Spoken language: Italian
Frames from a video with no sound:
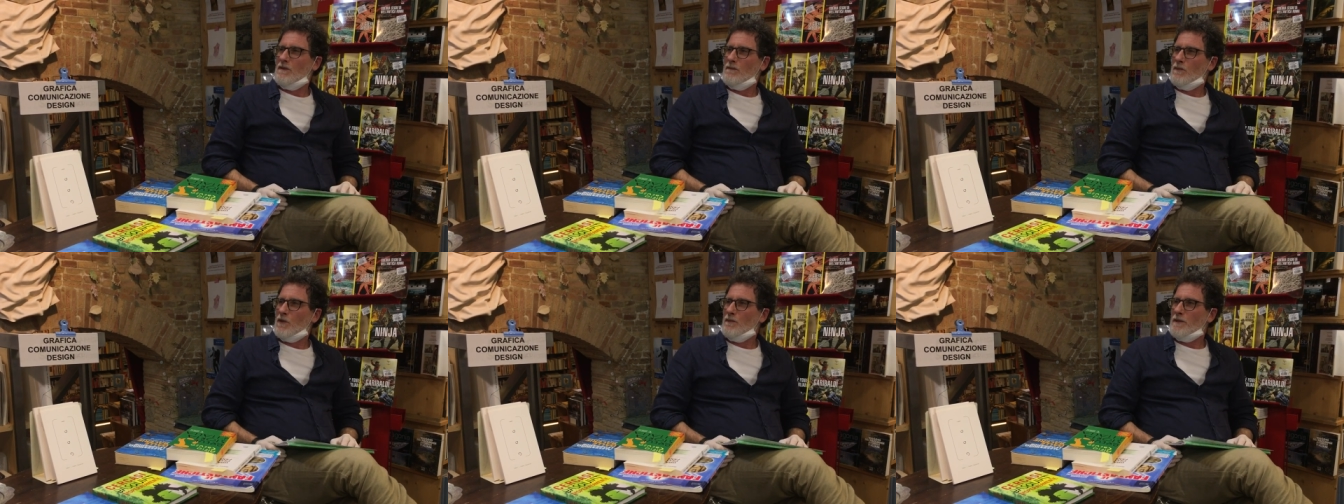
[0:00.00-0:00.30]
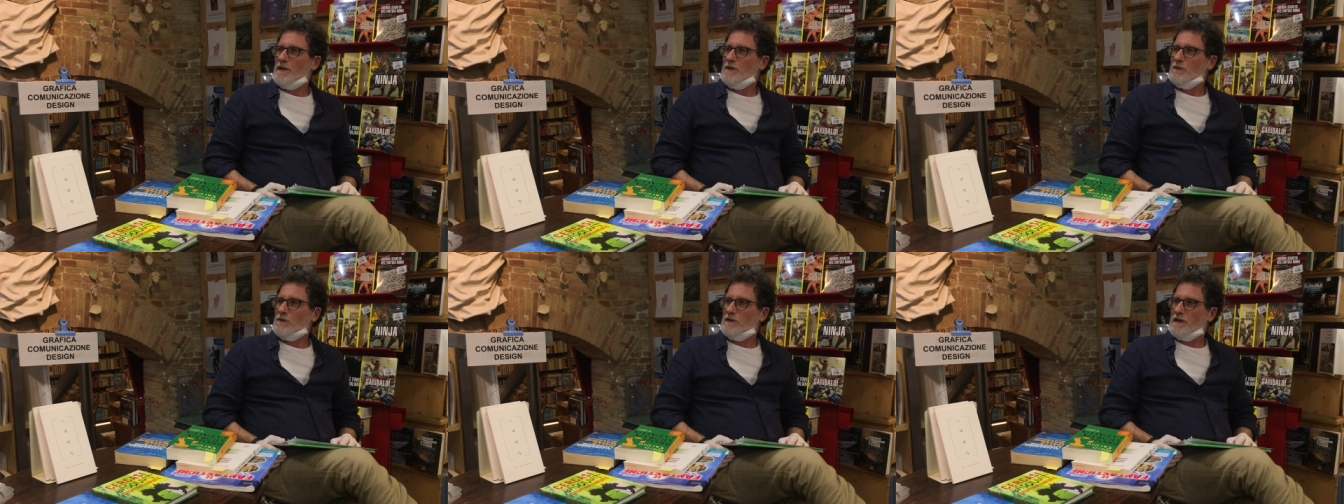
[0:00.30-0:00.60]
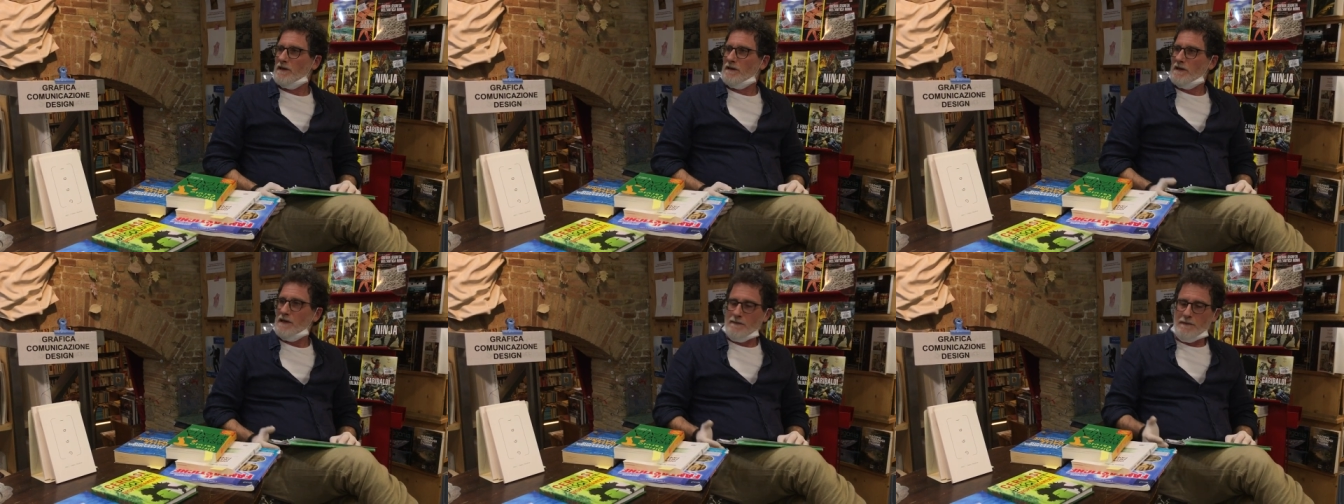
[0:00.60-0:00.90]
momento
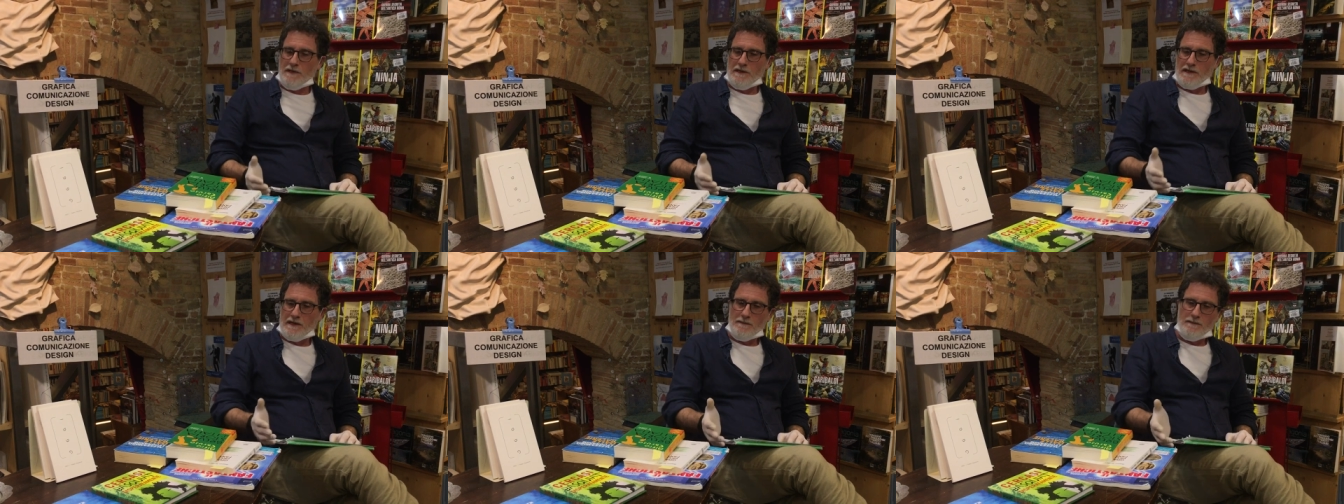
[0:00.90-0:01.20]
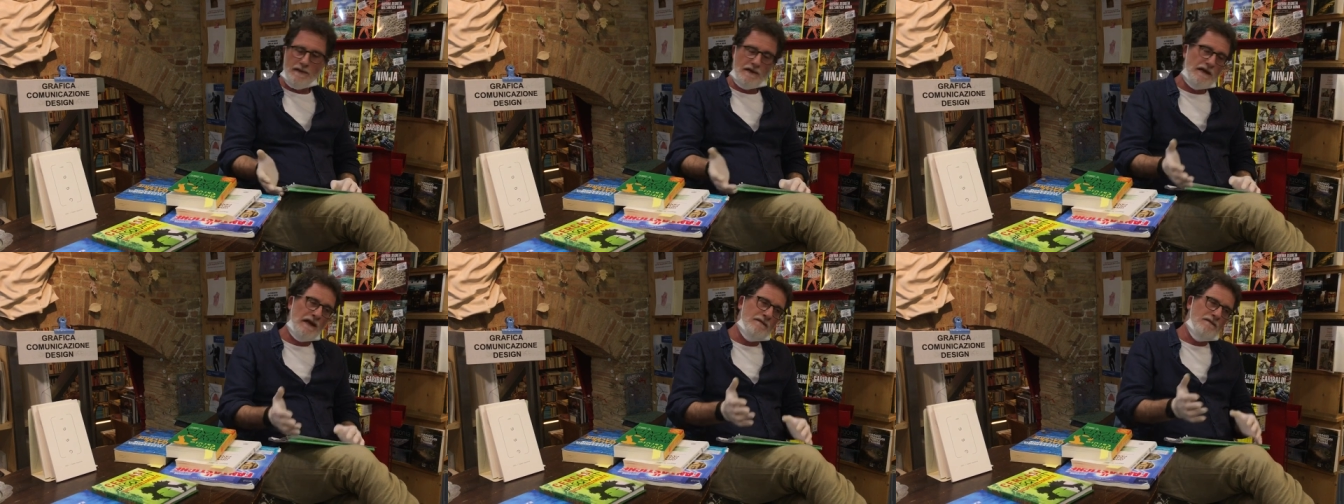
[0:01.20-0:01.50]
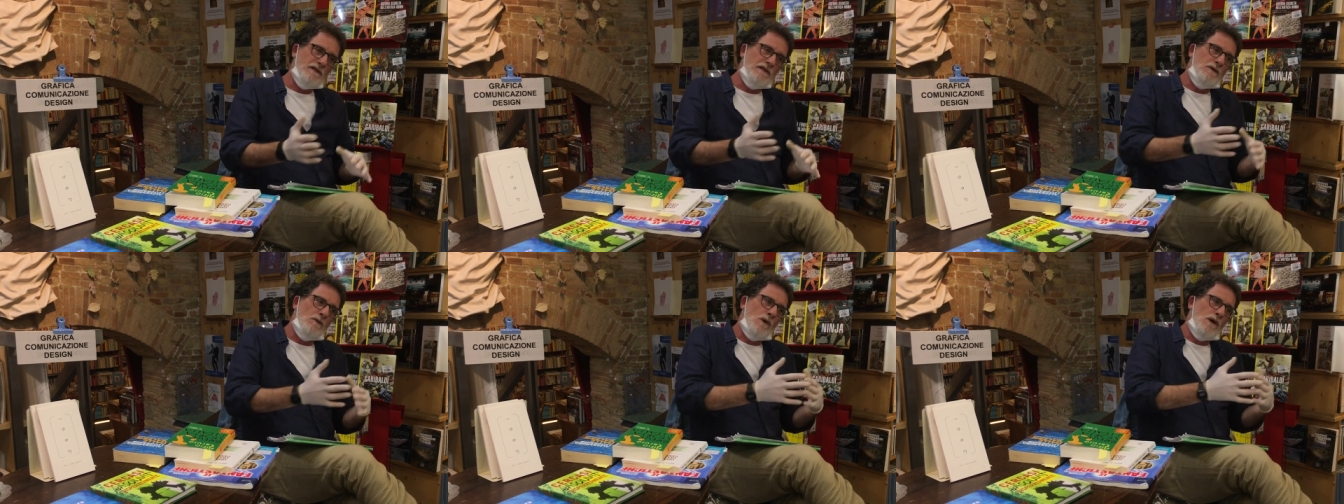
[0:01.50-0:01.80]
terribile che
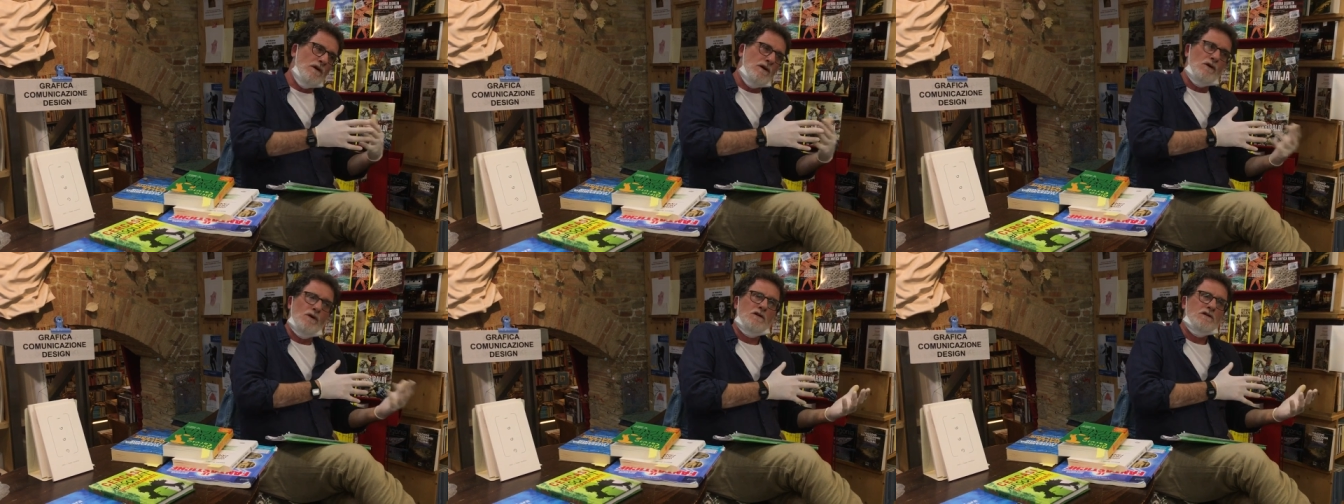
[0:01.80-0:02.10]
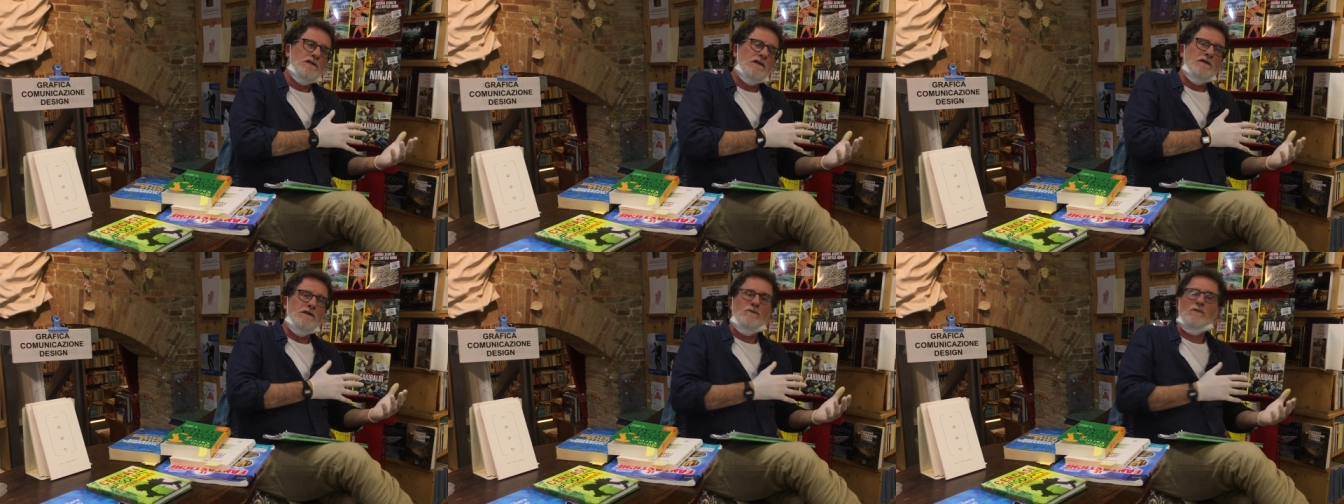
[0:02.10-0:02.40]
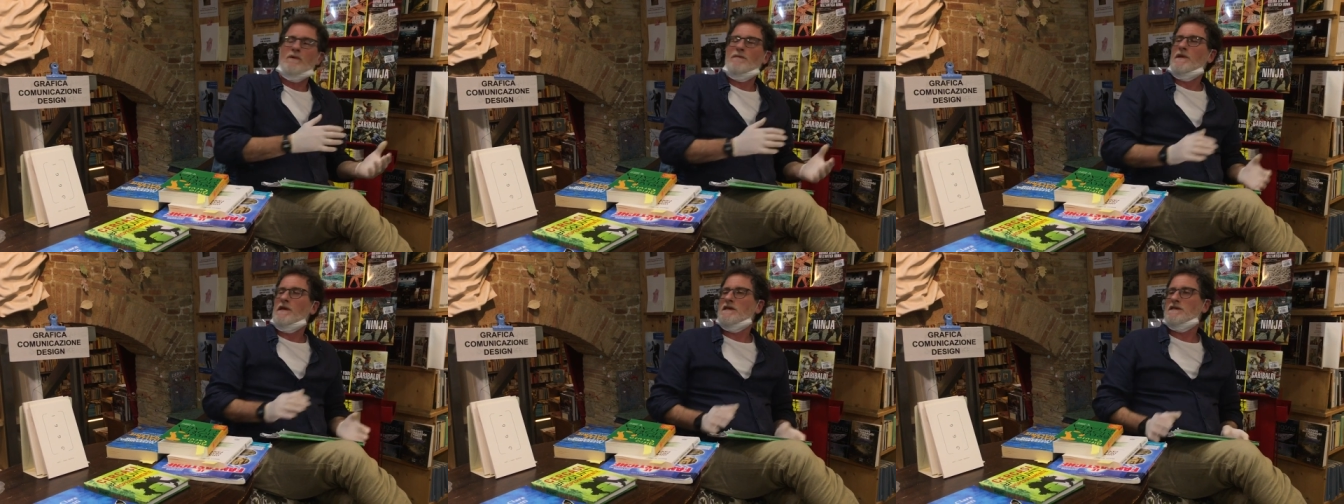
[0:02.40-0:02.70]
parlavi di qualcosa di
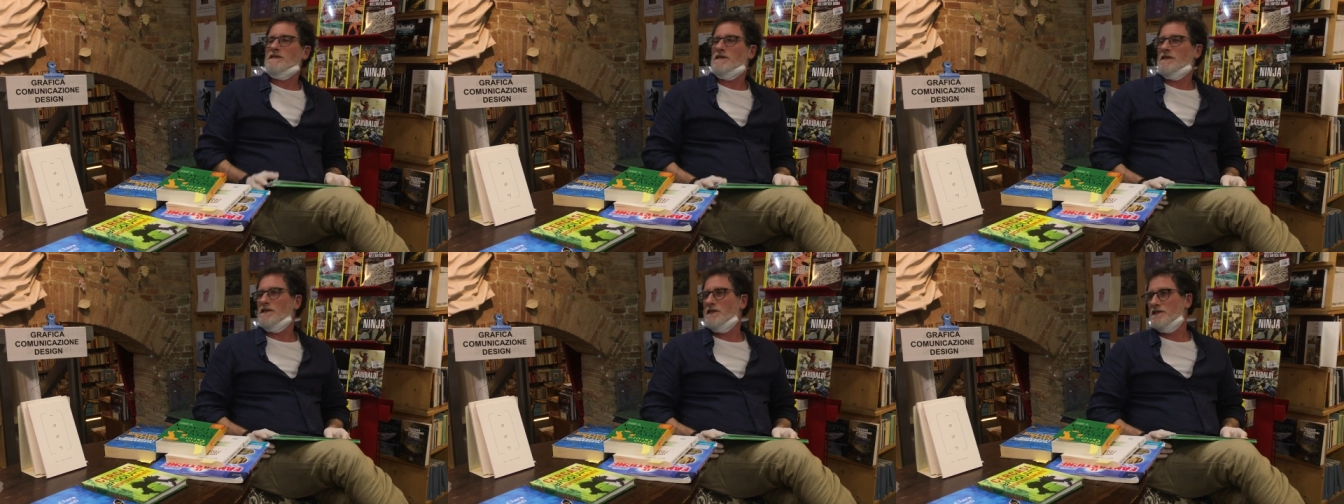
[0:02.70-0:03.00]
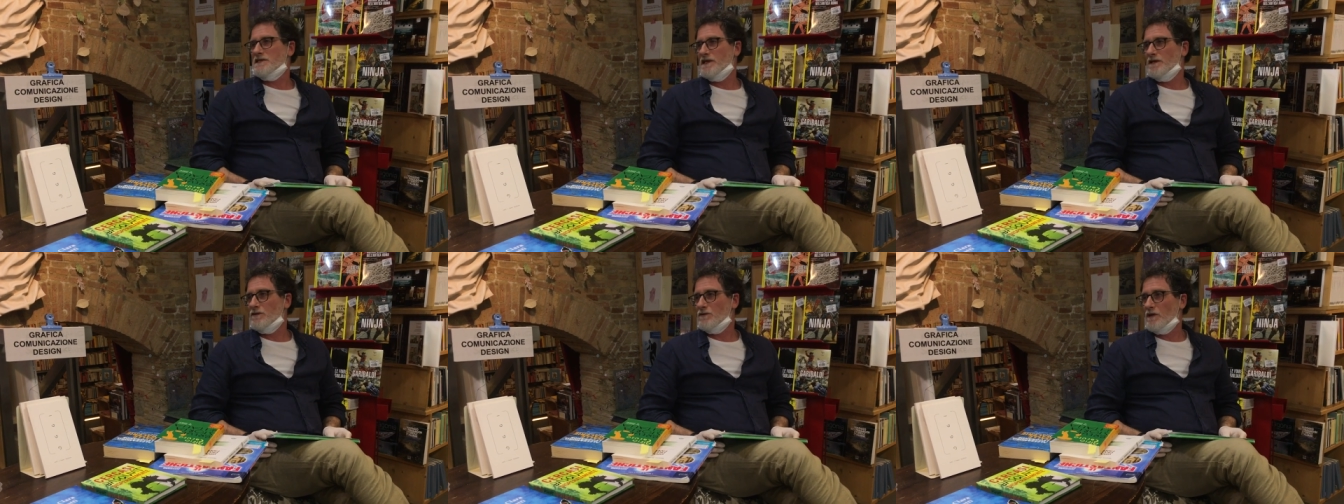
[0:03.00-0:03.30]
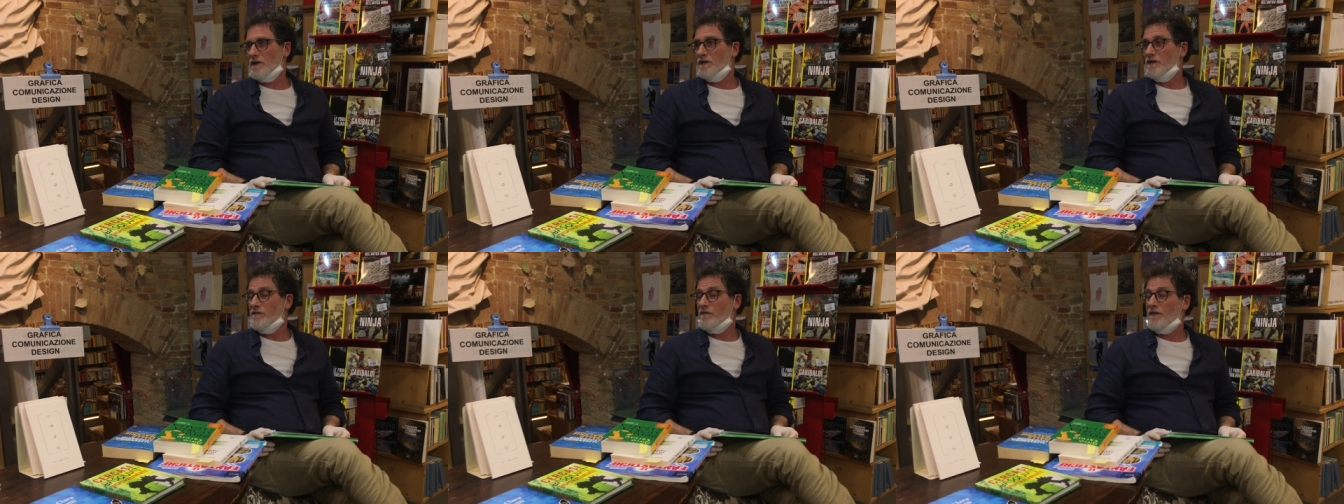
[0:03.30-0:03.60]
2700
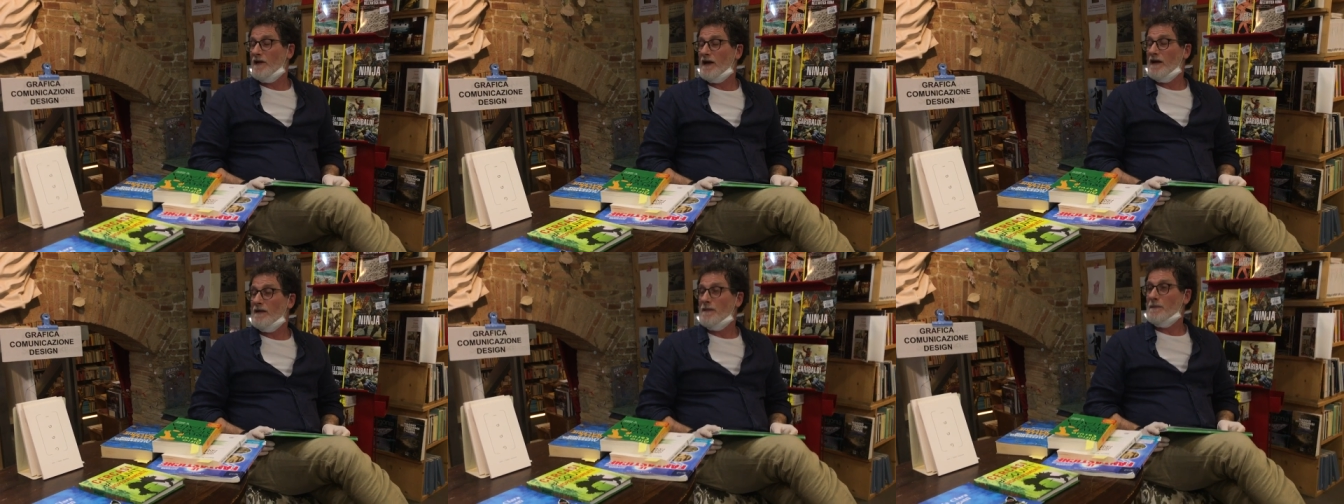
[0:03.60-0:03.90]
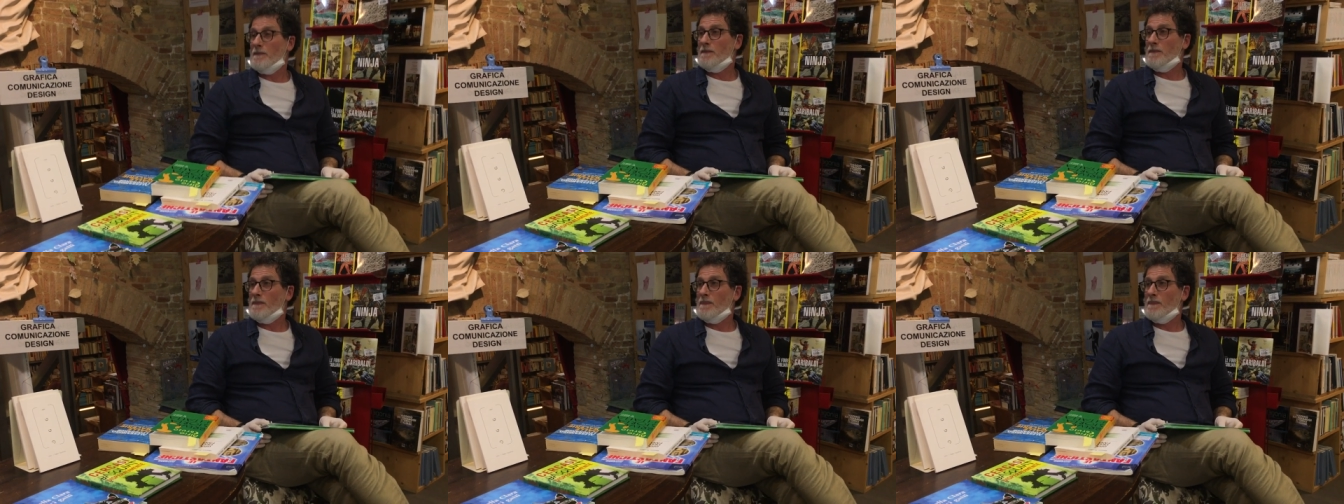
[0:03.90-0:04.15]
anni fa